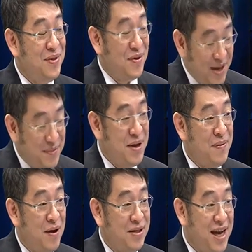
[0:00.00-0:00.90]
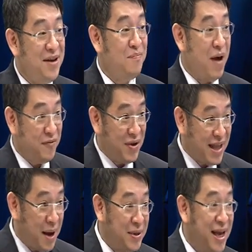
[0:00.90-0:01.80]
รือเปล่ามันส่งเสริมจริงหรือเปล่าเช่นแบนด์วิ
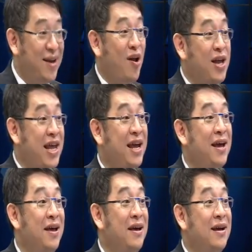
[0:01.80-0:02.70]
ดต์ต่างประเทศร้อยกิก